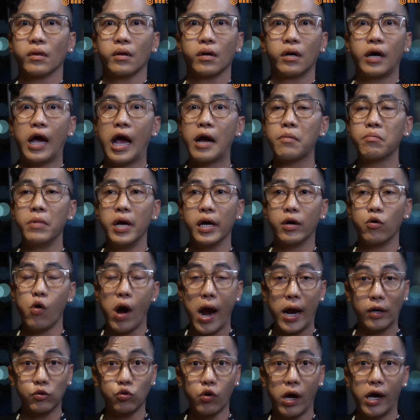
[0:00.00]
khác biệt
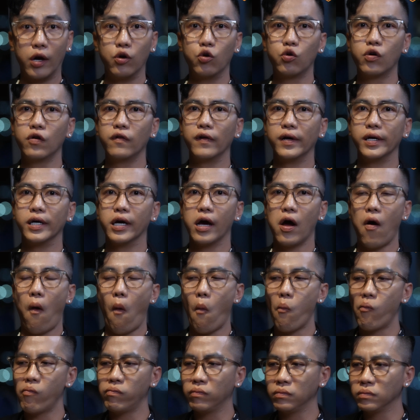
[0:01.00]
hoàn toàn luôn quý vị ạ
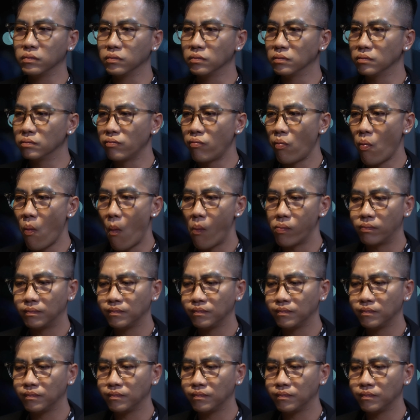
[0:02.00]
à. uhm,